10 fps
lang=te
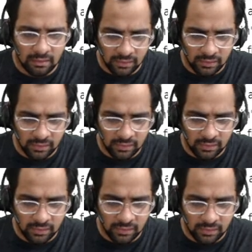ఇన్ ద ఇన్ ద
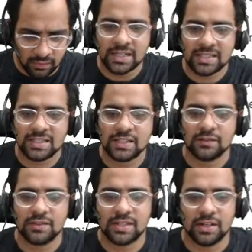జుడిషియల్ డిస్ట్రిక్ట్స్
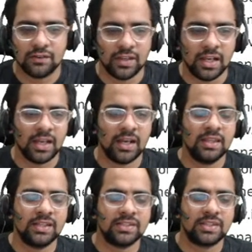ఆఫ్ ద స్టేట్ ఆఫ్ తెలంగాణ
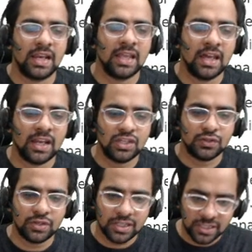ఇన్ ద తెలంగాణ
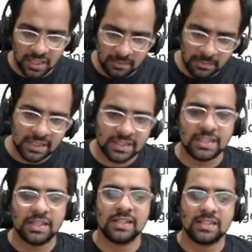జుడిషియల్
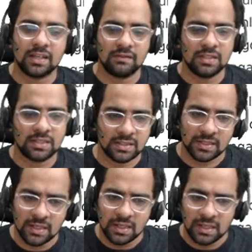మినిస్టీరియల్ సర్వీస్
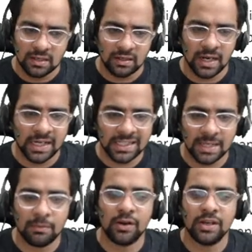అండ్
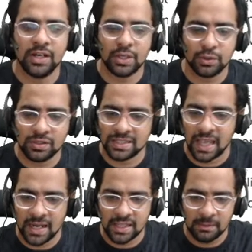సబార్డినేట్ రూల్స్
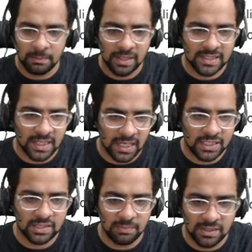క్యారింగ్ ద పే స్కేల్
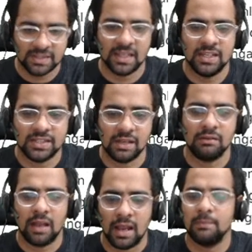అని చెప్పి పే స్కేల్ ఇచ్చారు
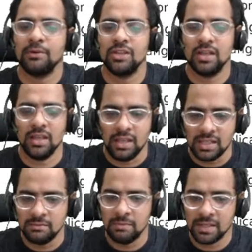కాకపోతే
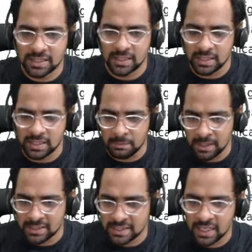ఇది బేసిక్ ఇది
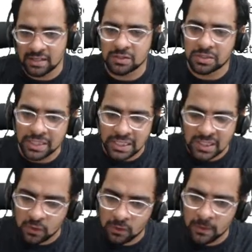పే స్కేల్ సో
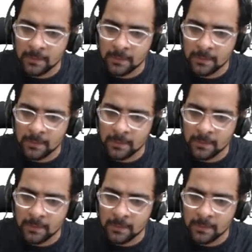దీంట్లో